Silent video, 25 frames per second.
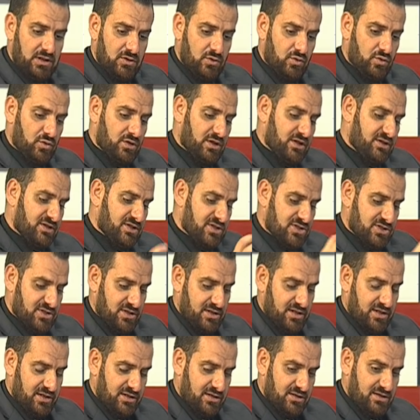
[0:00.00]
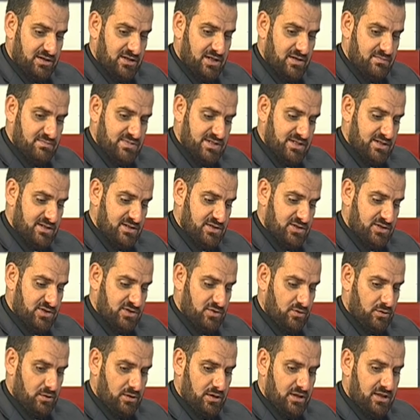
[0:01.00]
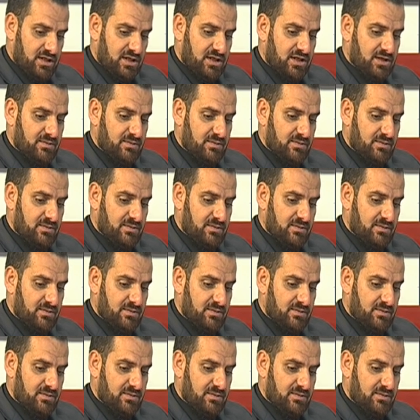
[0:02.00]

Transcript: üreticilerin temsilcisi olarak